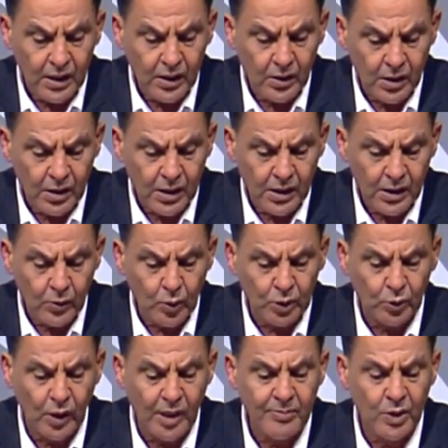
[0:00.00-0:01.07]
آه،
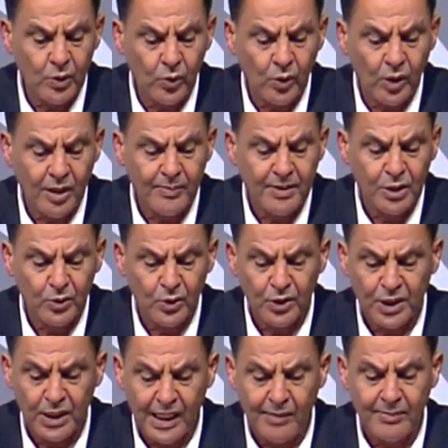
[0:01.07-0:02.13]
وتؤمن قرابة
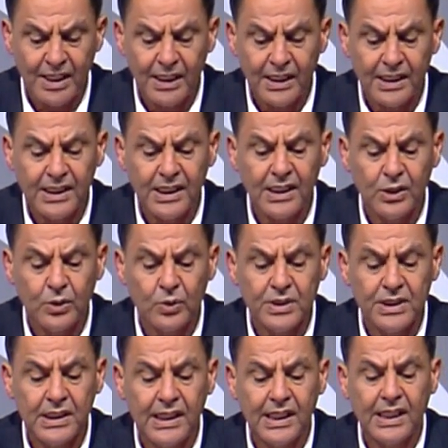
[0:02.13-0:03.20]
ثلث الأمن الغذائي
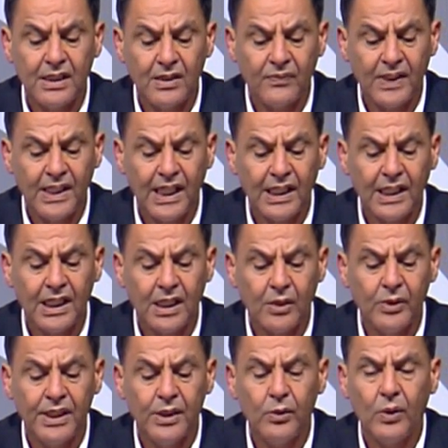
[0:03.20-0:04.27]
التونسي لكن الفلاح
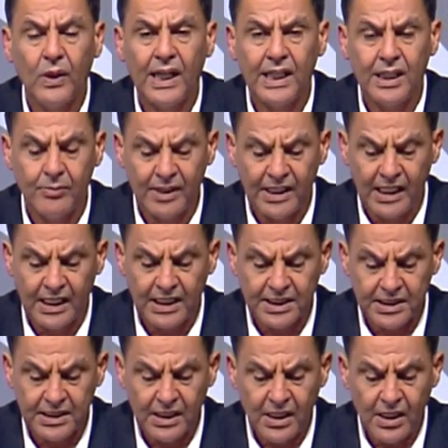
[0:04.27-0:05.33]
القيرواني يعاني من
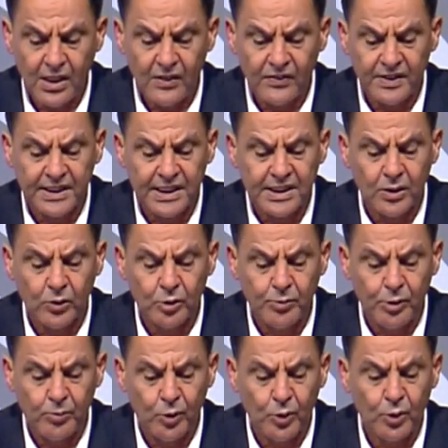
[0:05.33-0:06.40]
نقص في التزود
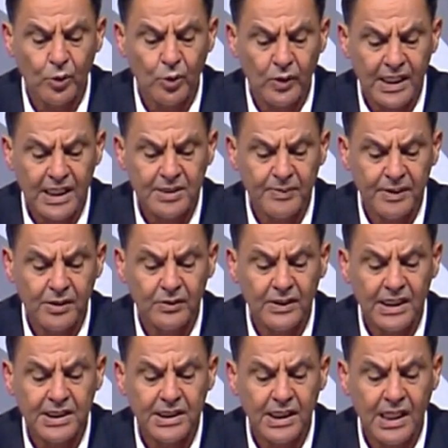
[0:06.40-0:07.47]
بالبذور والأسمدة
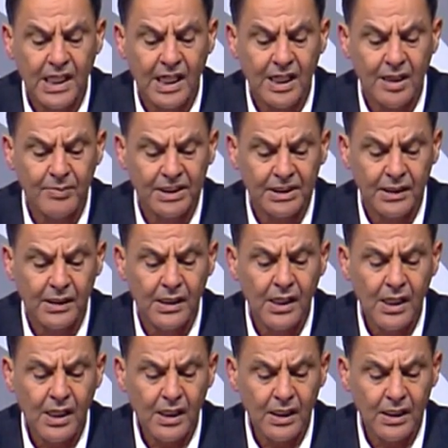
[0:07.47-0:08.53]
وتحجير كهرباء
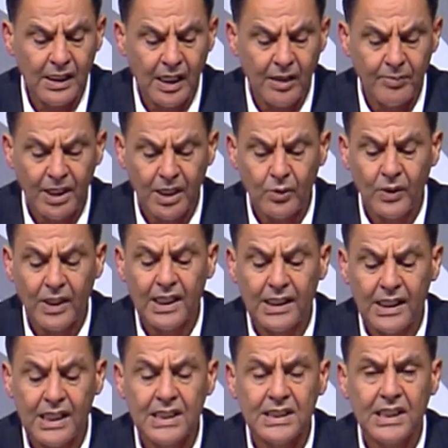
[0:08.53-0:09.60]
الآبار
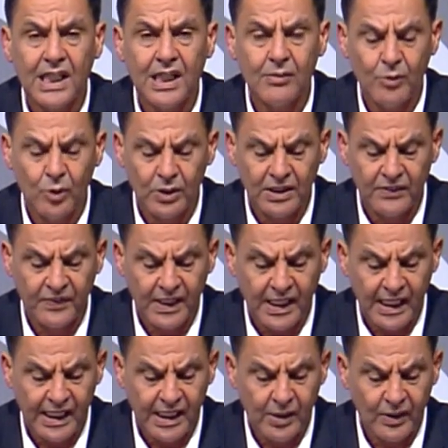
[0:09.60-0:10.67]
وغلاء أسعار المواد
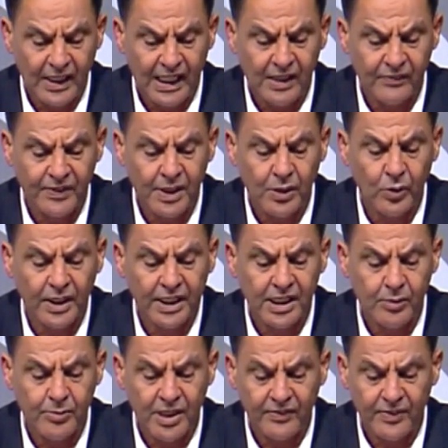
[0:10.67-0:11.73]
الفلاحية والعلفية
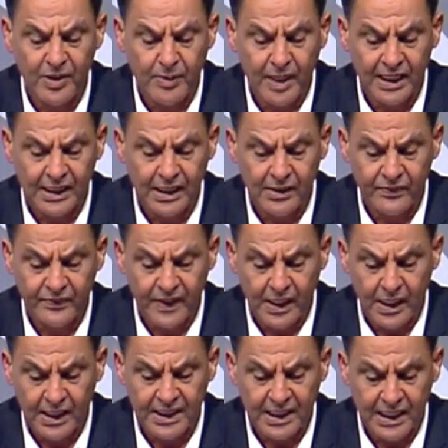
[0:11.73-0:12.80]
وغيابها في بعض
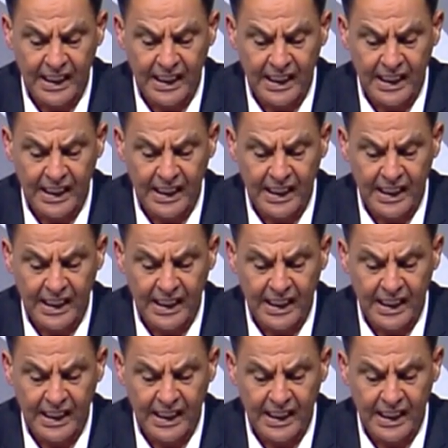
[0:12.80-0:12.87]
في أكثر